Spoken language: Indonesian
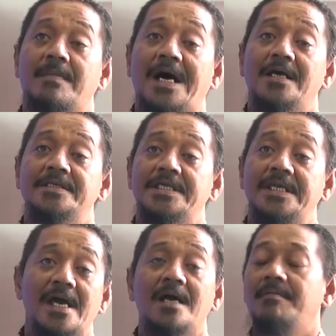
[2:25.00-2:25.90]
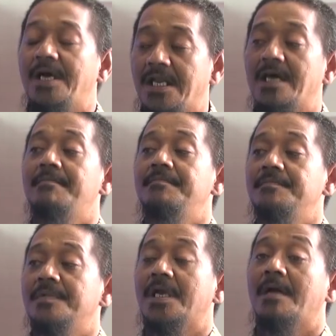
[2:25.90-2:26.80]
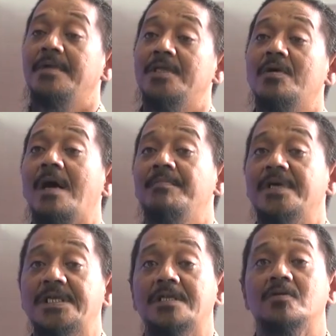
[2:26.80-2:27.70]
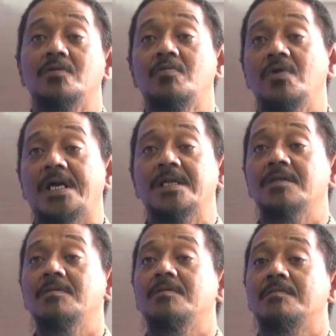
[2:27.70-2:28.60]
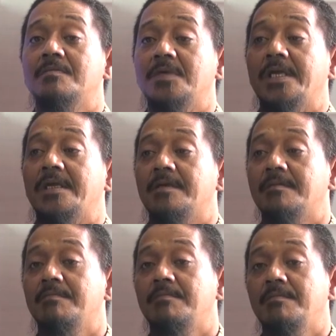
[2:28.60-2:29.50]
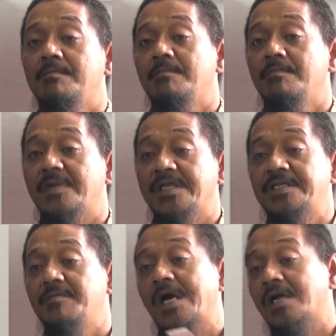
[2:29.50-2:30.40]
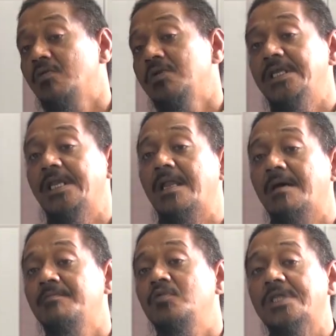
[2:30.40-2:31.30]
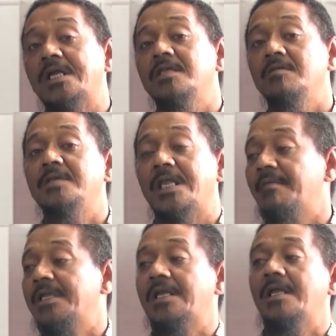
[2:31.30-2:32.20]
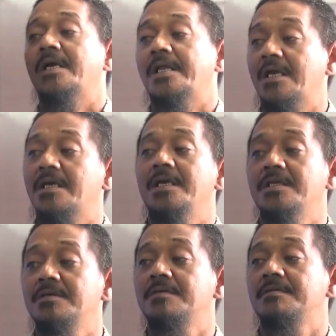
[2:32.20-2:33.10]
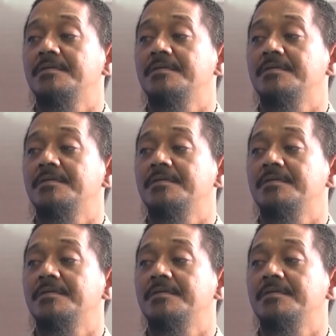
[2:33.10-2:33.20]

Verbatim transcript: ma siang malam kami itu hampir satu bulan itu eh, bercibaku di dalam hutan itu menyelamatkan anggrek-anggrek itu.